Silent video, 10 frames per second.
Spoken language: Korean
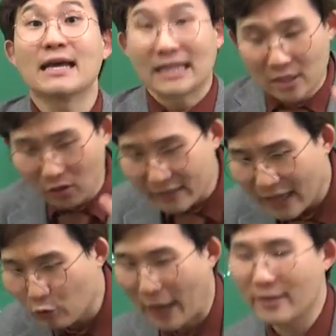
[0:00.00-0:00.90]

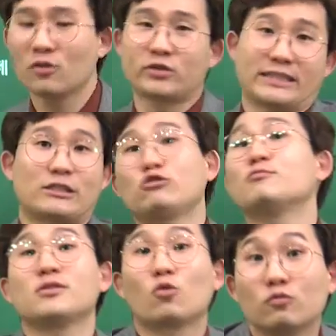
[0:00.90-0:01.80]
그렇게 되는 것이
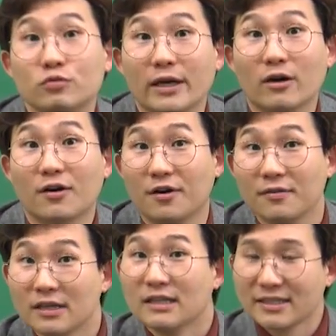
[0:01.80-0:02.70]
기출문제 공부예요.
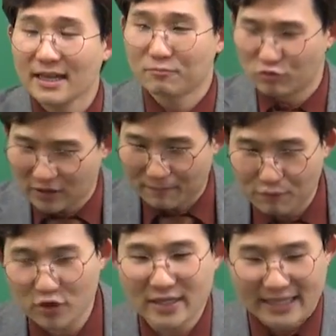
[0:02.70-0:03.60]
그냥
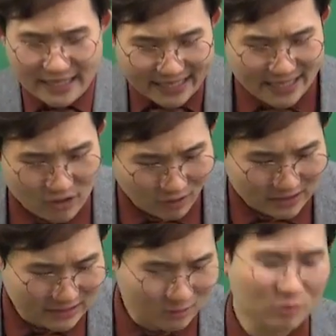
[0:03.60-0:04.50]
문제풀이를 익히는
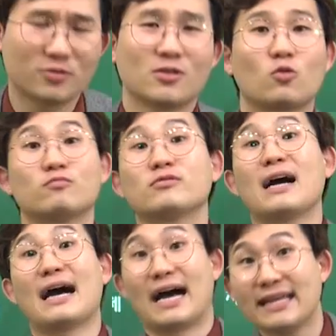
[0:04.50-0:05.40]
것이 기출문제
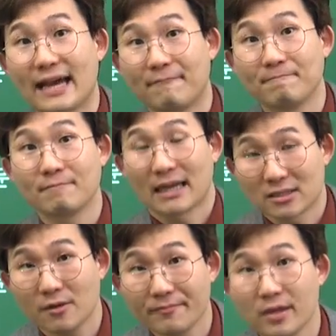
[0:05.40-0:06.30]
공부가 아니야.
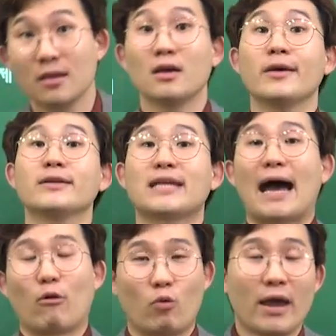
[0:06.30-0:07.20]
알았어?
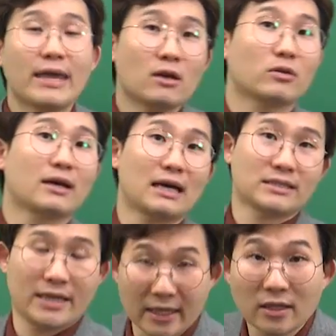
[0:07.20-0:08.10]
자, 왜
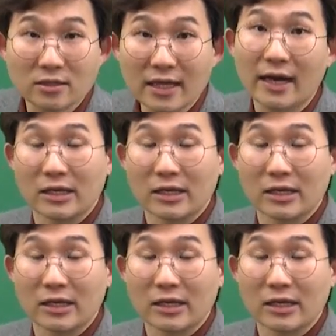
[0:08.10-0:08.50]
이렇게까지 해야 되느냐?